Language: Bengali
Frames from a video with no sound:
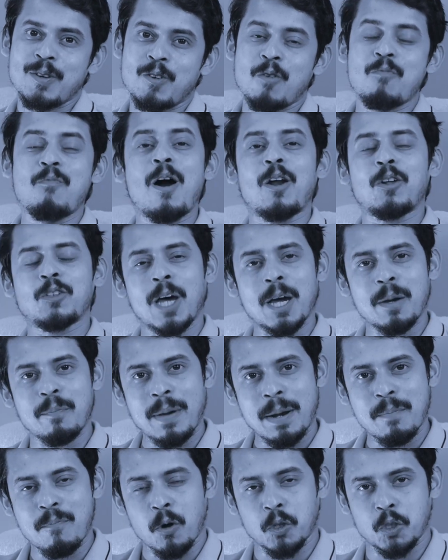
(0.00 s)
খুব ভালো
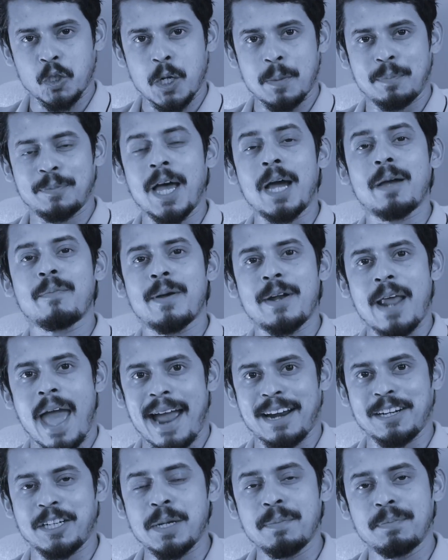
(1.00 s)
থাকবেন পজিটিভ থাকবেন
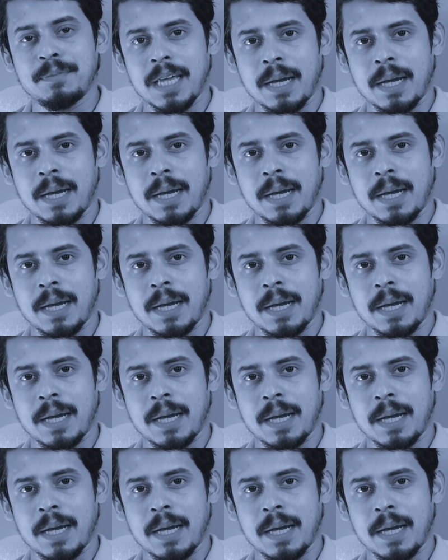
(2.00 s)
অ্যাক্টিভ